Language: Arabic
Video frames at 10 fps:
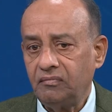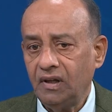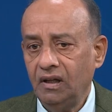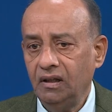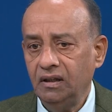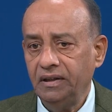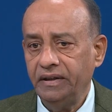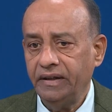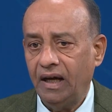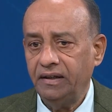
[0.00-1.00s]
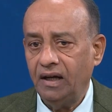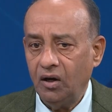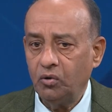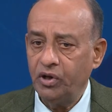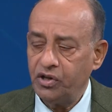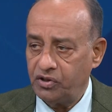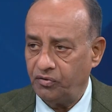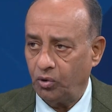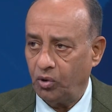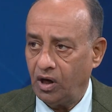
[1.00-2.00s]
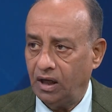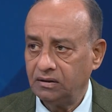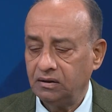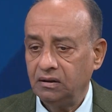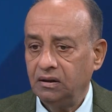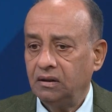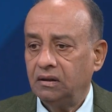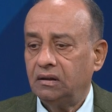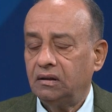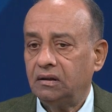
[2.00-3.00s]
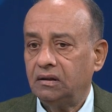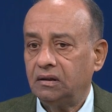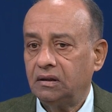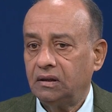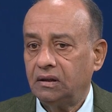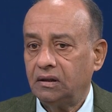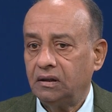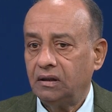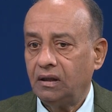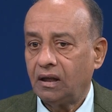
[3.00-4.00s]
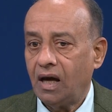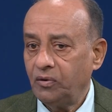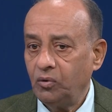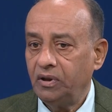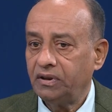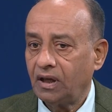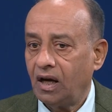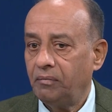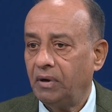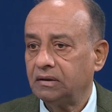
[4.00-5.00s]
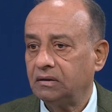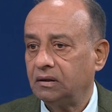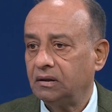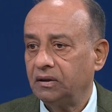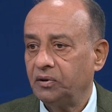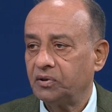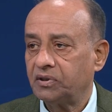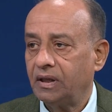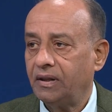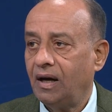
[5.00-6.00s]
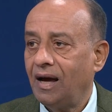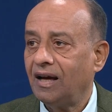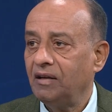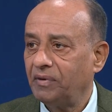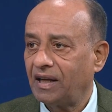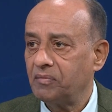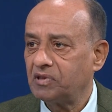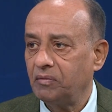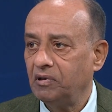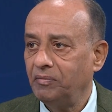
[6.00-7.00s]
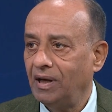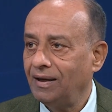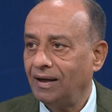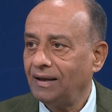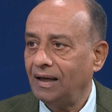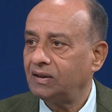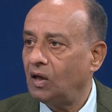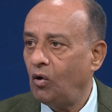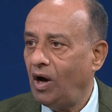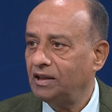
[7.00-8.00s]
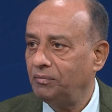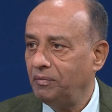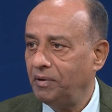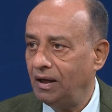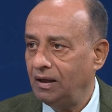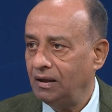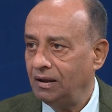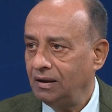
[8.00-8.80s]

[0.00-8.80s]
آه يعني اكو هيك فروقات آه، القانون الانتخابات آه، ينص اذا اقل من 5% يعني حتى لو 1% نعم